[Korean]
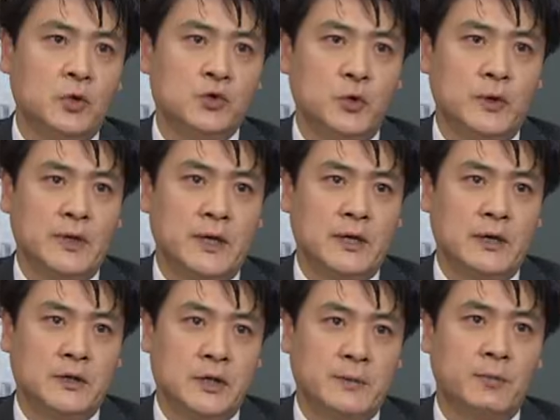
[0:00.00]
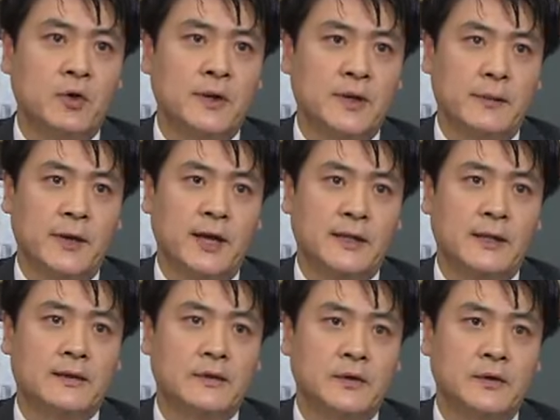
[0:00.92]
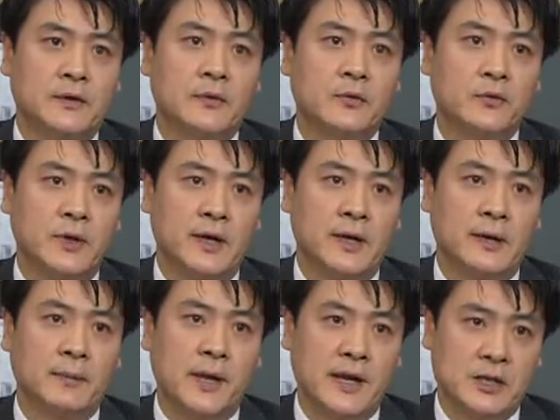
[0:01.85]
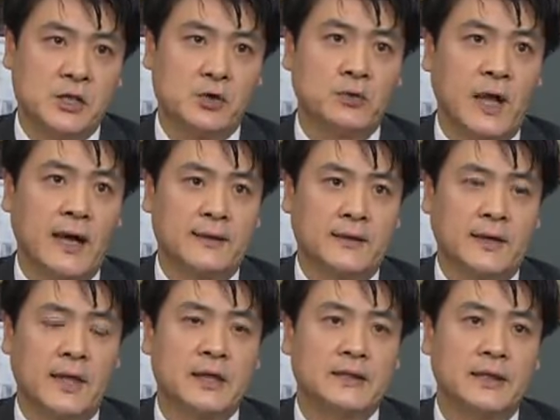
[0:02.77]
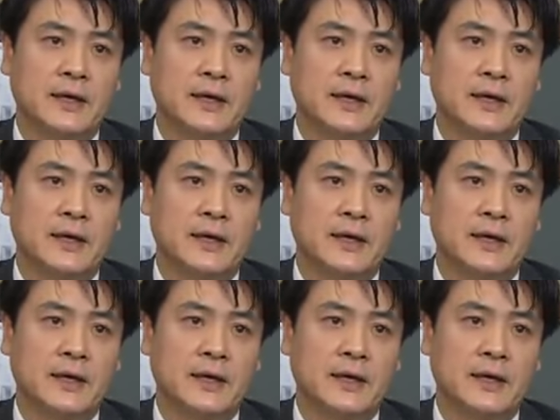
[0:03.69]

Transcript: 유니콘 쪽이랑 제품 컨셉이 같아서 우리가 빨리 치고 나갔어야